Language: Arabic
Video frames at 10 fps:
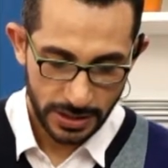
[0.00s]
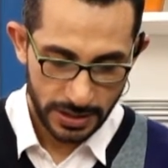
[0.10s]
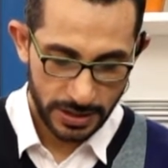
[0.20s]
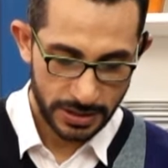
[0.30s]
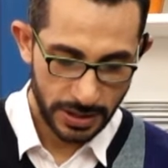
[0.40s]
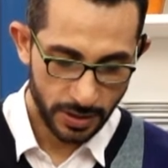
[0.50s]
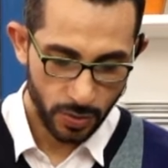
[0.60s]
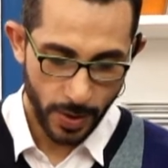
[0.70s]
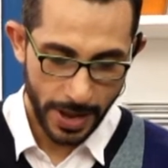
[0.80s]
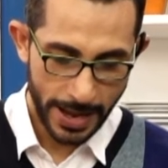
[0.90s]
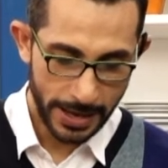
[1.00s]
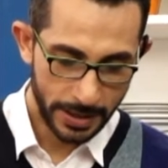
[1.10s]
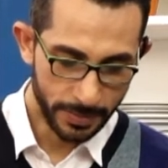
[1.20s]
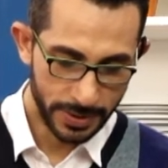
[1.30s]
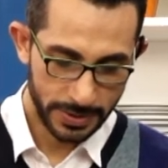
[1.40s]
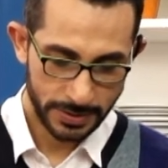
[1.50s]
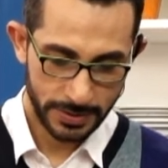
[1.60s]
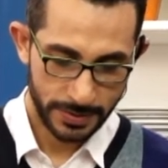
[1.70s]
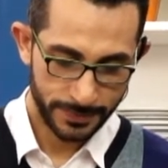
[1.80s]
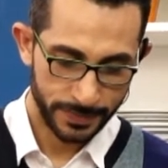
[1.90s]
كده وهقلب
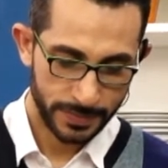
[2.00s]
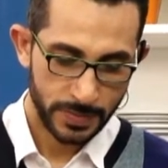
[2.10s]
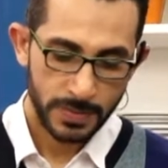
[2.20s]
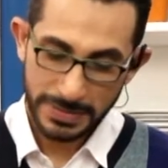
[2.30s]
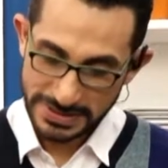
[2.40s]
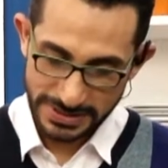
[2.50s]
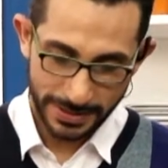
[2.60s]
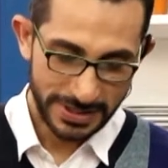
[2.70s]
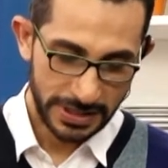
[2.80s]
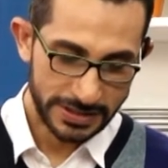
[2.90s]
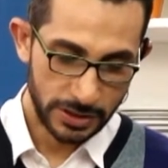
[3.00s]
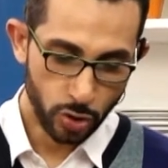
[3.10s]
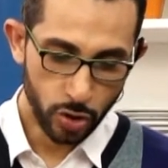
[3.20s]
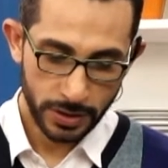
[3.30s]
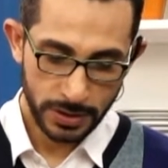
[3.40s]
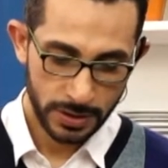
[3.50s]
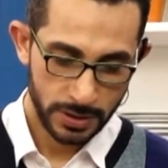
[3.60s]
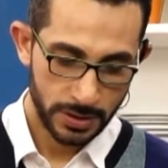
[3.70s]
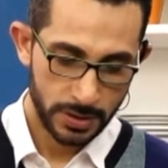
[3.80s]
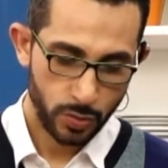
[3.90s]
بس الزبادي لسه سخن
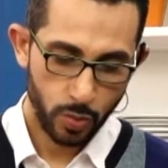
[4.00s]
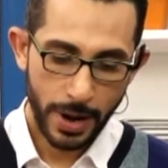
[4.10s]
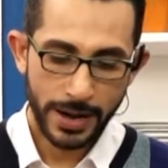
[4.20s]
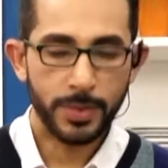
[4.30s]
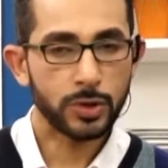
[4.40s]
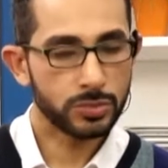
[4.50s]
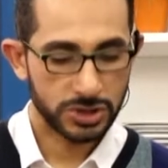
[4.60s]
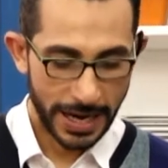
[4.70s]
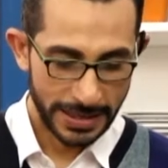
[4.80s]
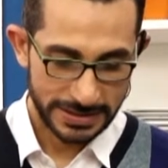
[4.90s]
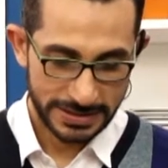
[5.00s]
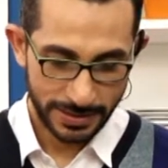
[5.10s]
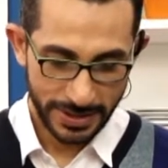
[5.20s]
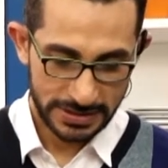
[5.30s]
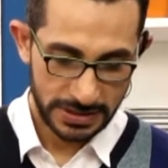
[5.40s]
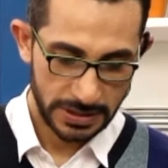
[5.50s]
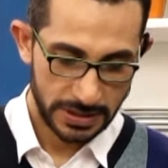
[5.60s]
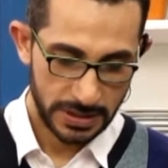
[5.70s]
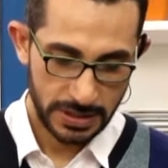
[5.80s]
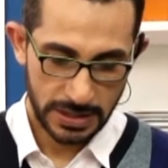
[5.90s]
وانا برضو مش عايز الزبادي
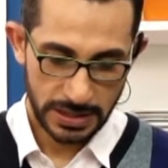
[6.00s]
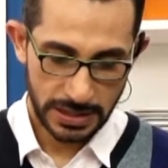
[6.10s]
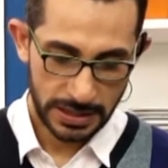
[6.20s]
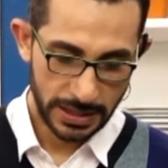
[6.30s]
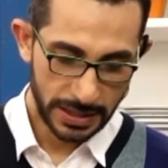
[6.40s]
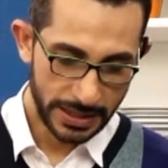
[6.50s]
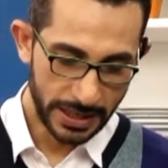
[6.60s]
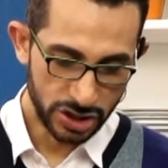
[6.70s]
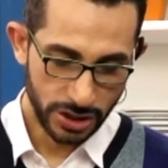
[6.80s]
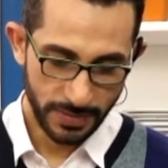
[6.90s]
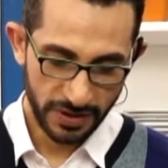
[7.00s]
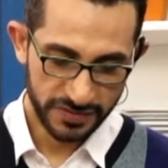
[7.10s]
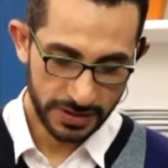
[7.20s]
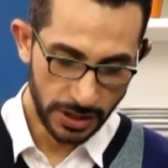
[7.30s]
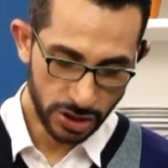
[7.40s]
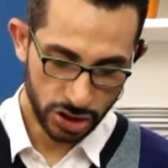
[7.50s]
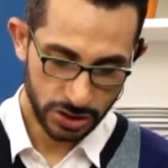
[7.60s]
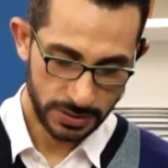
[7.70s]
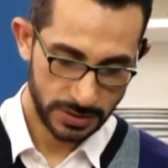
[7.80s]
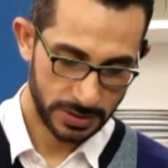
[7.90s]
يغلي عشان ما يفصلش
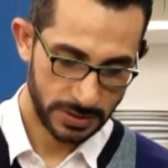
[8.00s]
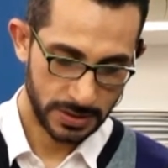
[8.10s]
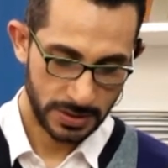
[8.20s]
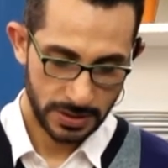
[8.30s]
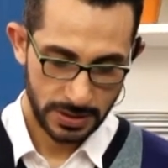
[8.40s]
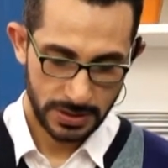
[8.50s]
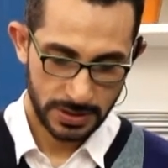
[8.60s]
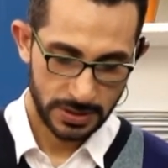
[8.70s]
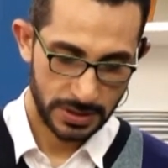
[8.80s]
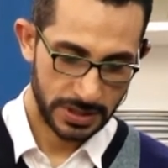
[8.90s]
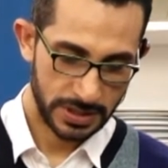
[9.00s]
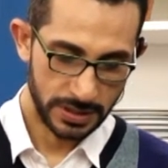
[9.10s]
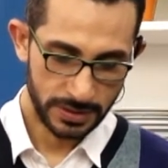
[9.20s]
كده